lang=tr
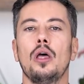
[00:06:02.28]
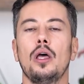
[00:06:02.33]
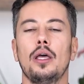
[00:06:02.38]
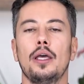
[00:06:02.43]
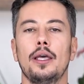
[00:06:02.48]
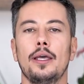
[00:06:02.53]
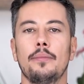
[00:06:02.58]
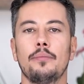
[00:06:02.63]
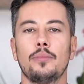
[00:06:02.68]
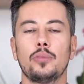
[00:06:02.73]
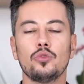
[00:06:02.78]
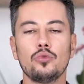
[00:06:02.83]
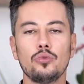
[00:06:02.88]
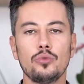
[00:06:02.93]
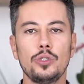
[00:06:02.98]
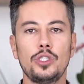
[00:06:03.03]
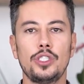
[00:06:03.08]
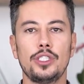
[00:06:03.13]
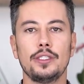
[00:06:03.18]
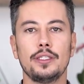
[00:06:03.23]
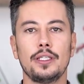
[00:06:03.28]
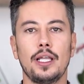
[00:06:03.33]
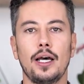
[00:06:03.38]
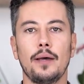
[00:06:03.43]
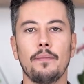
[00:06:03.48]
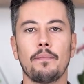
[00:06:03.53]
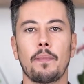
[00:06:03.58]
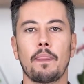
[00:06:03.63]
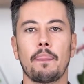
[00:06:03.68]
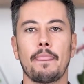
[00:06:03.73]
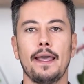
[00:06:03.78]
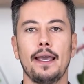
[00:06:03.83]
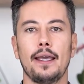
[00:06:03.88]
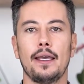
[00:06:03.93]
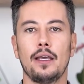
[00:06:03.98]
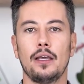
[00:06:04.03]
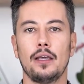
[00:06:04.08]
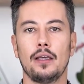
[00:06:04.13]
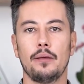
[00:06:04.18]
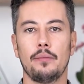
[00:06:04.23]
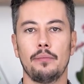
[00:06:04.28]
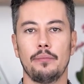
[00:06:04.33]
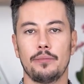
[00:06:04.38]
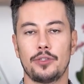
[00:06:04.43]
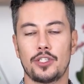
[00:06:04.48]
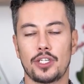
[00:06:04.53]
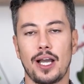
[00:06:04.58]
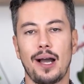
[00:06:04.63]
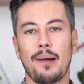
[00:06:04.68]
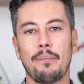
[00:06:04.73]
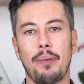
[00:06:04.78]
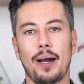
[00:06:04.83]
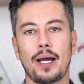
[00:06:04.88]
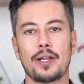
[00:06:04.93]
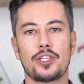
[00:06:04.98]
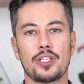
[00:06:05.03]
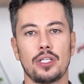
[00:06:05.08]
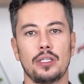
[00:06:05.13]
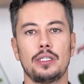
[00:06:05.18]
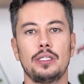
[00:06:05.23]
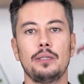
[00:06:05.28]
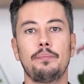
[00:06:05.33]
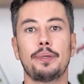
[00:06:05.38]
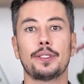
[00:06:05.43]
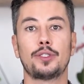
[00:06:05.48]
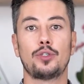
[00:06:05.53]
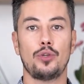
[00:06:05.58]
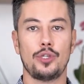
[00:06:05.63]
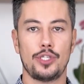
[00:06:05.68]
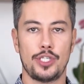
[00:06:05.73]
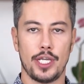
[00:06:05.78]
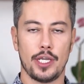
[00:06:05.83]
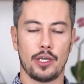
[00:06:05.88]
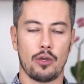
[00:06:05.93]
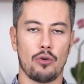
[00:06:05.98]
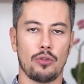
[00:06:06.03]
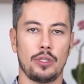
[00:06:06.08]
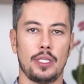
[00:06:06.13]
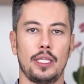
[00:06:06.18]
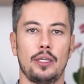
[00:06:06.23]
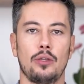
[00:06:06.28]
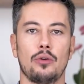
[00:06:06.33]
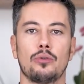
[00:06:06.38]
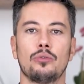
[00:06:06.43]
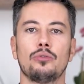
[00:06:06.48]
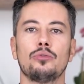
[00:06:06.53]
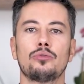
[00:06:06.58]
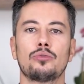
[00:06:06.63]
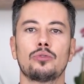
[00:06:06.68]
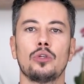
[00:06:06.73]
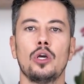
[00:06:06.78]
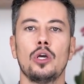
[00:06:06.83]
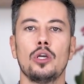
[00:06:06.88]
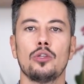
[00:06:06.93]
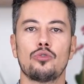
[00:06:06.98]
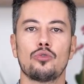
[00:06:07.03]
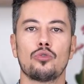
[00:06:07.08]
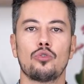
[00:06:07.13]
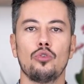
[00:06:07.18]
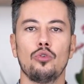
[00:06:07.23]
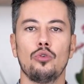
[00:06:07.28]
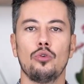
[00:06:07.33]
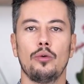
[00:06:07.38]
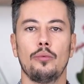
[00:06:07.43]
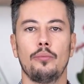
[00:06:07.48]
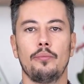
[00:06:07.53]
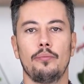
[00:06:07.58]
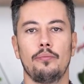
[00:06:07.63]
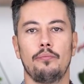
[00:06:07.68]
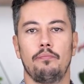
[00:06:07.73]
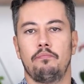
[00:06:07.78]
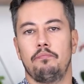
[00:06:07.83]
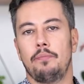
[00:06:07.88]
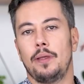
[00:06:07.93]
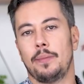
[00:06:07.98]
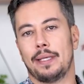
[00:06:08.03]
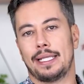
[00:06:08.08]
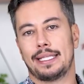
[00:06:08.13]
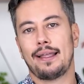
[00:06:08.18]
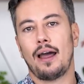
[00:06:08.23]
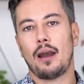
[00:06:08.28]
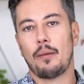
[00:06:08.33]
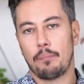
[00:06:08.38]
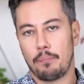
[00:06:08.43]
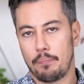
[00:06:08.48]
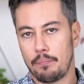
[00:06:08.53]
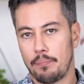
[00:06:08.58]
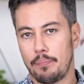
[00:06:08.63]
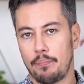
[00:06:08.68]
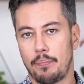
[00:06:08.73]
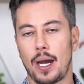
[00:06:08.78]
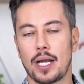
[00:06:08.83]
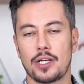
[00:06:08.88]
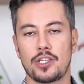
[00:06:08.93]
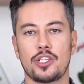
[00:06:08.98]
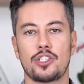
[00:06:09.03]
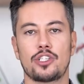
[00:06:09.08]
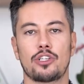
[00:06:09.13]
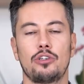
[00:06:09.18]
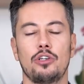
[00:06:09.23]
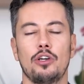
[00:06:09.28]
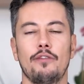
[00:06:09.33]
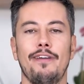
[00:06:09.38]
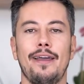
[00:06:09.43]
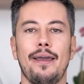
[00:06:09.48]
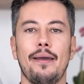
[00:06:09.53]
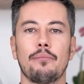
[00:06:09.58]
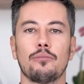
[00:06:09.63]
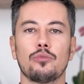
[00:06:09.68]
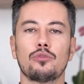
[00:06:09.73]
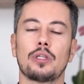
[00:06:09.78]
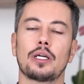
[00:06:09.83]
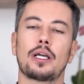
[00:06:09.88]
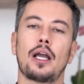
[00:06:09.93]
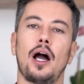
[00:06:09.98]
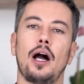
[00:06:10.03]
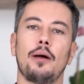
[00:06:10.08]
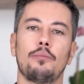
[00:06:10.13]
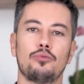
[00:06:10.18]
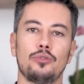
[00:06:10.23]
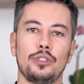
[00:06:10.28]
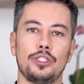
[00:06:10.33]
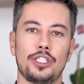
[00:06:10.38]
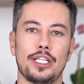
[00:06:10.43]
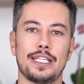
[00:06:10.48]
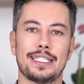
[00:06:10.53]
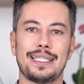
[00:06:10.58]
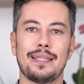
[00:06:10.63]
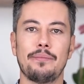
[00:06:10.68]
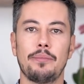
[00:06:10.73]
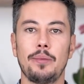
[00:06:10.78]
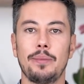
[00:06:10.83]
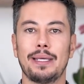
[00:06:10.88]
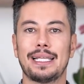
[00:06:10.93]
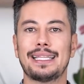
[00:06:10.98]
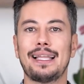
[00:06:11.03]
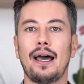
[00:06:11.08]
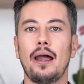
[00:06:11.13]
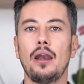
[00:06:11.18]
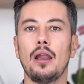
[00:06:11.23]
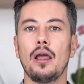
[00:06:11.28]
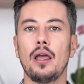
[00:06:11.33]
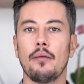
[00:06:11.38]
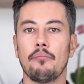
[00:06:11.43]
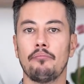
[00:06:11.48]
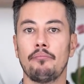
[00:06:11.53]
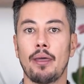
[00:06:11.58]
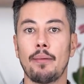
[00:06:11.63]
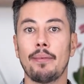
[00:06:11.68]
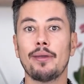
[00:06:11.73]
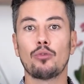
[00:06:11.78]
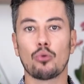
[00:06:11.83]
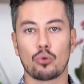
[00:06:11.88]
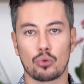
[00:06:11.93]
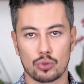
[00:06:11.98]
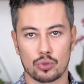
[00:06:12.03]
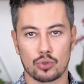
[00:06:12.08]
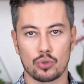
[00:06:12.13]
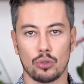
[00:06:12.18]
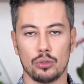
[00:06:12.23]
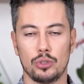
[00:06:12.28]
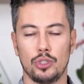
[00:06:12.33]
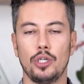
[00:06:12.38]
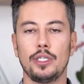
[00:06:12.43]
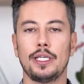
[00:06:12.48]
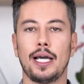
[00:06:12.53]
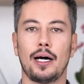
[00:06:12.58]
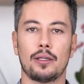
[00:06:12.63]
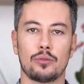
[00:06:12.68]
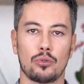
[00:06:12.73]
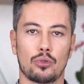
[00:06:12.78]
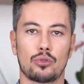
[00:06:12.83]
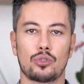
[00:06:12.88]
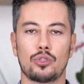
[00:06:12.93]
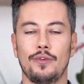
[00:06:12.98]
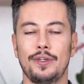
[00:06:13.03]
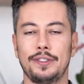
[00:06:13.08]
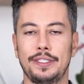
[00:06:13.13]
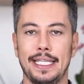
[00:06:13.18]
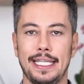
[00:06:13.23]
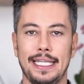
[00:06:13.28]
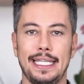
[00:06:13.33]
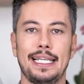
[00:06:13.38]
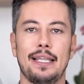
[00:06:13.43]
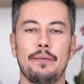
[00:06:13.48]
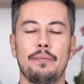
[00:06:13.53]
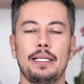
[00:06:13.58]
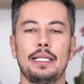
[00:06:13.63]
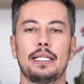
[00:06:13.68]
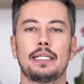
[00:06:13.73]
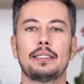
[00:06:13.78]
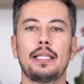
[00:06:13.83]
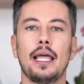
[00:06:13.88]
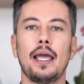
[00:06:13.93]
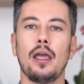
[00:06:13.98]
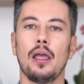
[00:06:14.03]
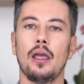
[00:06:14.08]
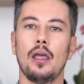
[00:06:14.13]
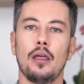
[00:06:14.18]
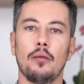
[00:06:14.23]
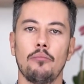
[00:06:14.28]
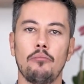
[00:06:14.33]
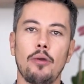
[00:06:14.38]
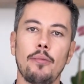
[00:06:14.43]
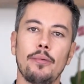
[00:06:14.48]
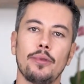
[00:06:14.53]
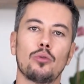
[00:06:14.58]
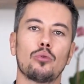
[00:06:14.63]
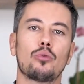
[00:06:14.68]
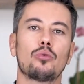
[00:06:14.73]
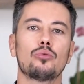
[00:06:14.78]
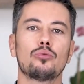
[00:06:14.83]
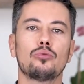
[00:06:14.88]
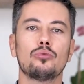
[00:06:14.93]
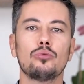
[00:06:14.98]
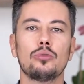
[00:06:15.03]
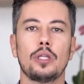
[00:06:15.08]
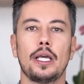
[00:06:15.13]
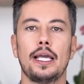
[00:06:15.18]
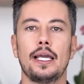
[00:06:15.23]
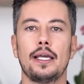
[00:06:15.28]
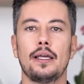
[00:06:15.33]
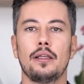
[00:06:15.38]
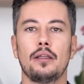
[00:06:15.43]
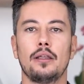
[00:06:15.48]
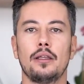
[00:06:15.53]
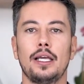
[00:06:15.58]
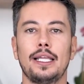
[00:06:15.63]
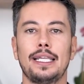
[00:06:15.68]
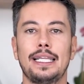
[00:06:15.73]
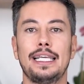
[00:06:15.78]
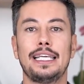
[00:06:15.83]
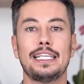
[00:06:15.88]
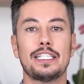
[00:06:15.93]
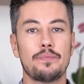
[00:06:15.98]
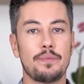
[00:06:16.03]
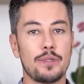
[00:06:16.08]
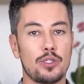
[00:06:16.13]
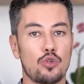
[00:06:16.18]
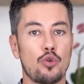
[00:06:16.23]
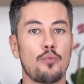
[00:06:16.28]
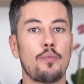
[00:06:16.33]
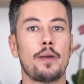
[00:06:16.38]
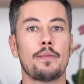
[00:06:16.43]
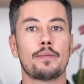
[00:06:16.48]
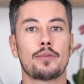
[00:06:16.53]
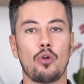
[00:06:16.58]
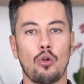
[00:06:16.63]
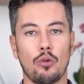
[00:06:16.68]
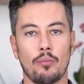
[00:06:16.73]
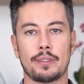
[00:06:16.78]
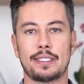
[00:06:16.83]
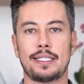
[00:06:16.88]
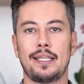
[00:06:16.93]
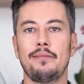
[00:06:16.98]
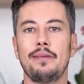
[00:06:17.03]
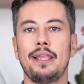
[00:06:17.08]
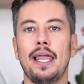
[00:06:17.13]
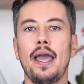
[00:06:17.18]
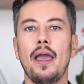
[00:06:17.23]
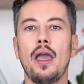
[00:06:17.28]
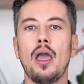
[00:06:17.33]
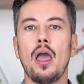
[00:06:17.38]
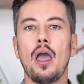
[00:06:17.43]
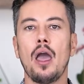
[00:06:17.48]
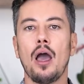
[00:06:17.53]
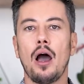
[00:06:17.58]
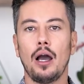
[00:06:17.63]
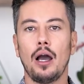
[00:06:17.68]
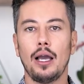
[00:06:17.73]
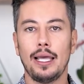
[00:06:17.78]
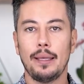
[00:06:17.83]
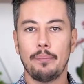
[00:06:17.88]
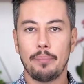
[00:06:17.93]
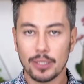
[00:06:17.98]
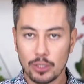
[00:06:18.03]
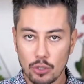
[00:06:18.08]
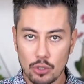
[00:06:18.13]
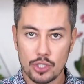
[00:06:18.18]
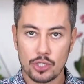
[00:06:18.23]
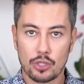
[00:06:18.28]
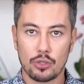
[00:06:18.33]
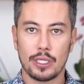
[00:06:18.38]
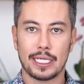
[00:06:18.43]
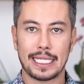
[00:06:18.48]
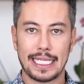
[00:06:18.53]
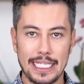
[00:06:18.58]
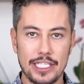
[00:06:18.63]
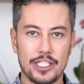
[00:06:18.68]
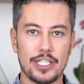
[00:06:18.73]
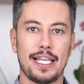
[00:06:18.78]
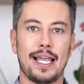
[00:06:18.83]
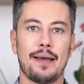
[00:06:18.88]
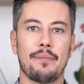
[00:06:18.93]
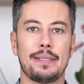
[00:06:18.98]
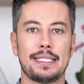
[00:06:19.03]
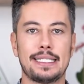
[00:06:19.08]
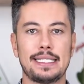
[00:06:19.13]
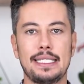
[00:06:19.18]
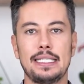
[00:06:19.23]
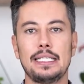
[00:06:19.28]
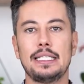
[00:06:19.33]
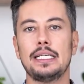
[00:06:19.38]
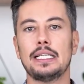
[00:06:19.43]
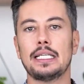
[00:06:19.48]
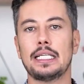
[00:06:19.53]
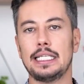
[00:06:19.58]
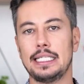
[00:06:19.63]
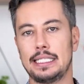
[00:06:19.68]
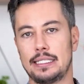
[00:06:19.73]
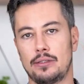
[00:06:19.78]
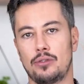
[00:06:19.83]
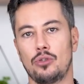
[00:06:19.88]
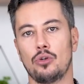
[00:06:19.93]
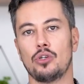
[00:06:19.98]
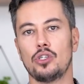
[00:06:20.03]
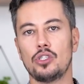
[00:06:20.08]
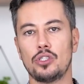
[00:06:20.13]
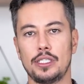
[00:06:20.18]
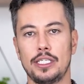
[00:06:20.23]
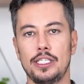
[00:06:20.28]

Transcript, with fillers: Ee, bunun dışında e, çıkan parçaları patolojiye gönderiyoruz. Çünkü bir miktar parça çıkıyor ve mutlaka bunun içerisinde bir miktar meme dokusu oluyor. Yağ dokusu ve deri ile birlikte. Meme dokunun e, hani hiçbir şüphemiz olmasa bile e, patolojik olarak incelenmesini istiyoruz.